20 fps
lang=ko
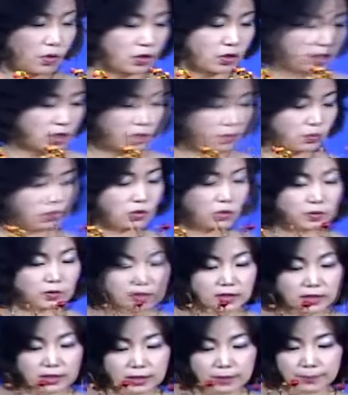
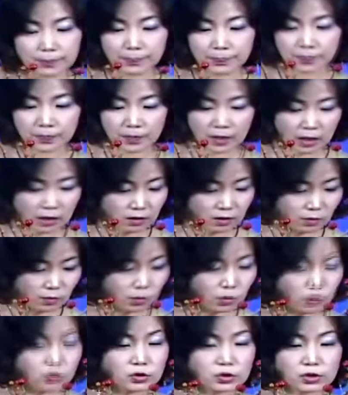뒷부분은 어,
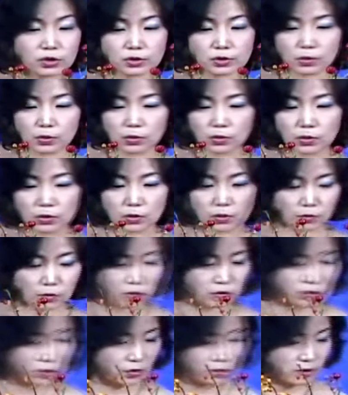몬스로
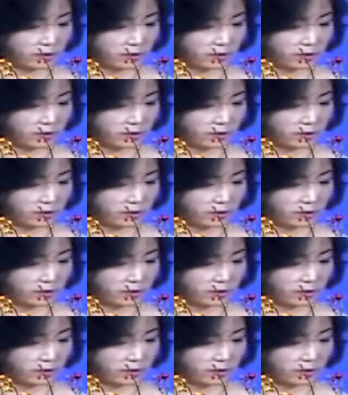몬스로